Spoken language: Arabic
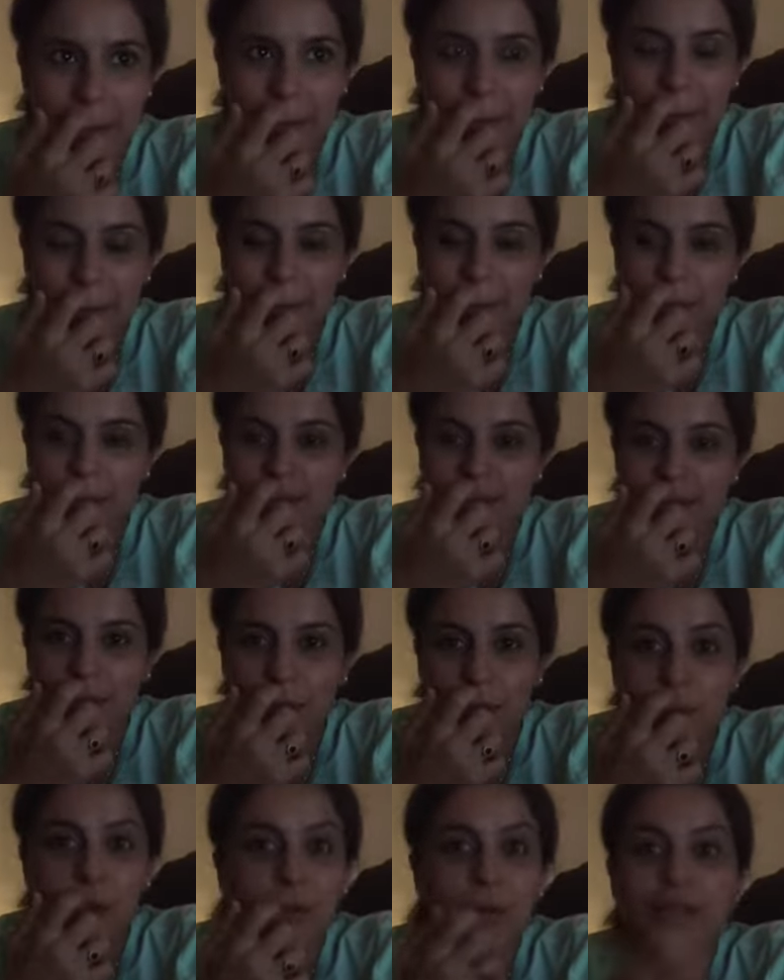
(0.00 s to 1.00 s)
الروايه
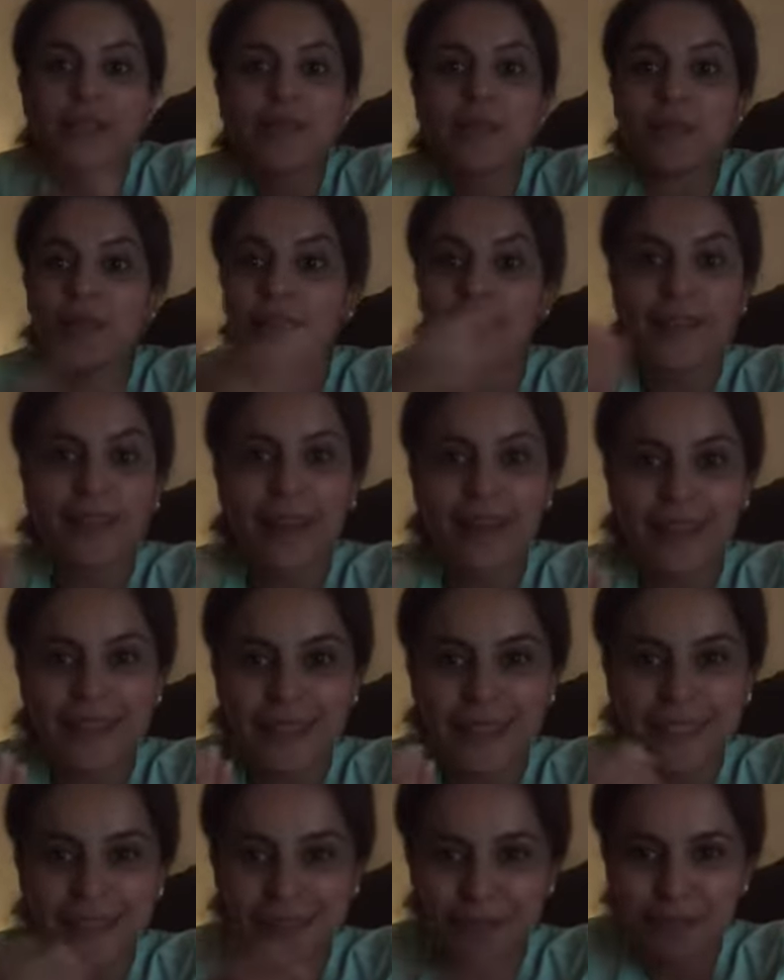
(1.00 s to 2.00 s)
او الروايه دي بتحكي عن
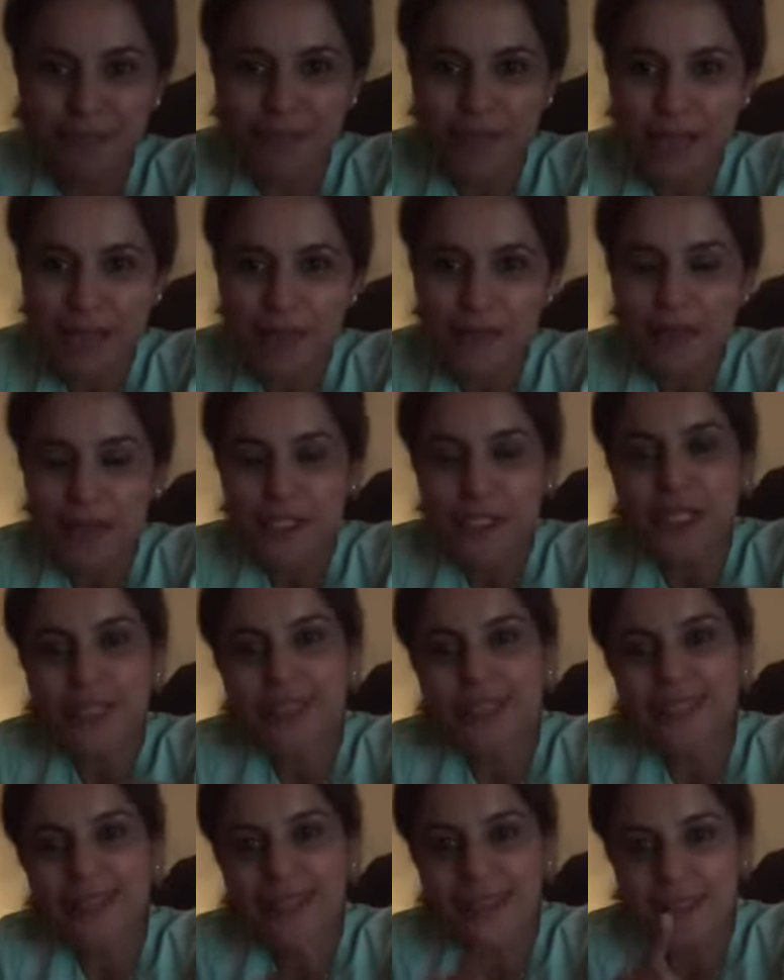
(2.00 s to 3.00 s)
ايه فعشان
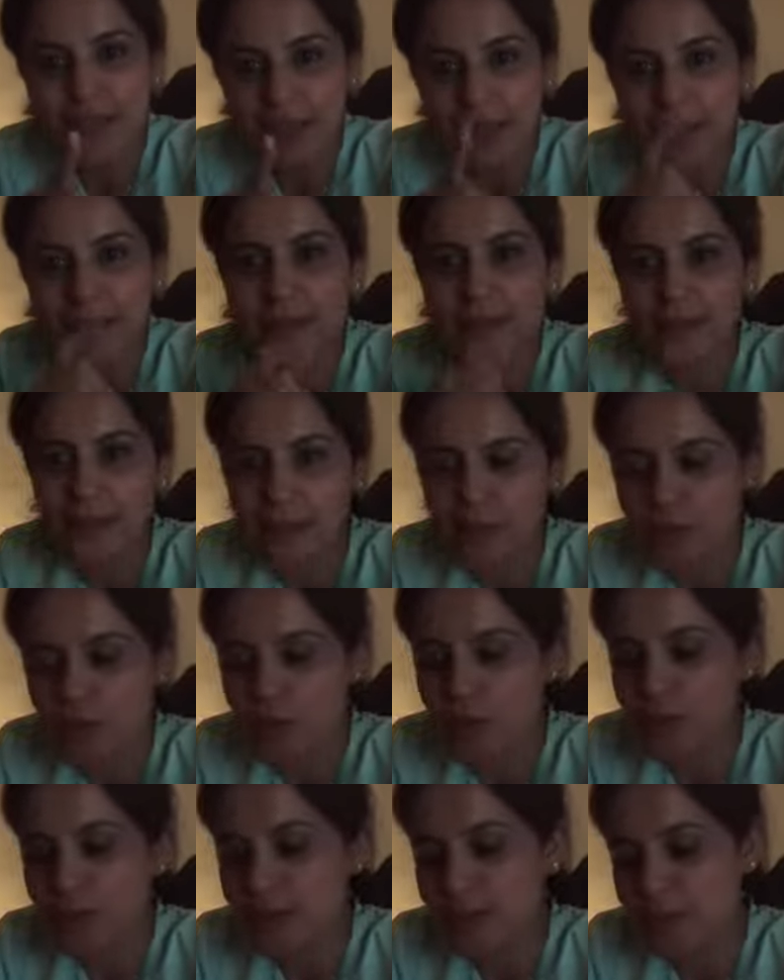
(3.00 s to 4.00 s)
كده سجلت
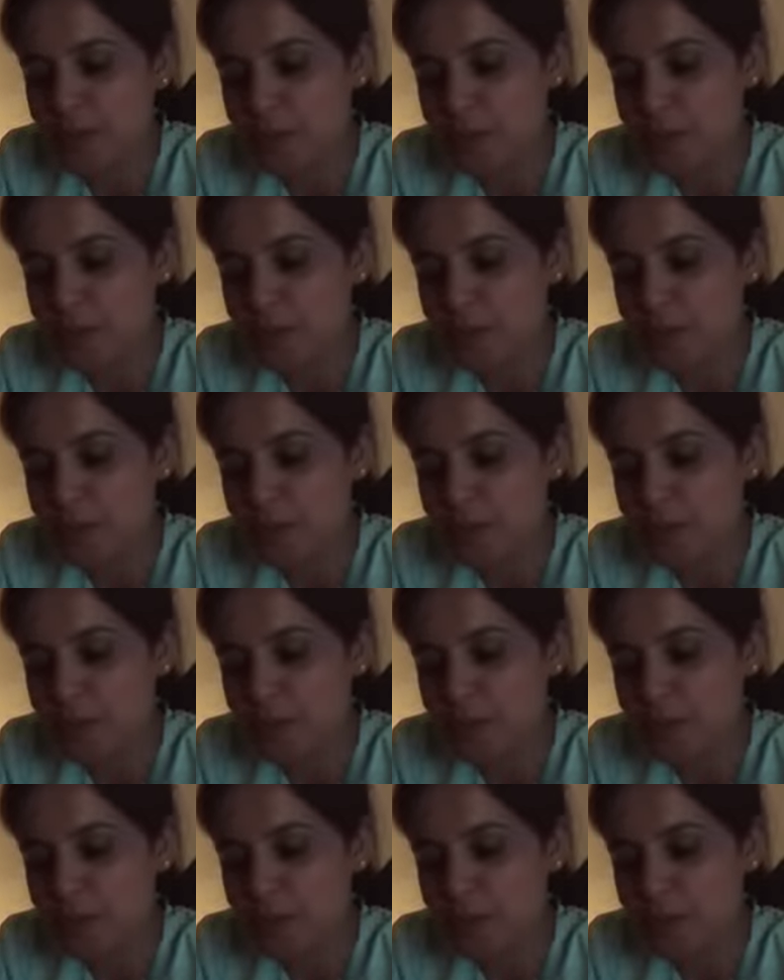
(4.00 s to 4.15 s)
الستوري دي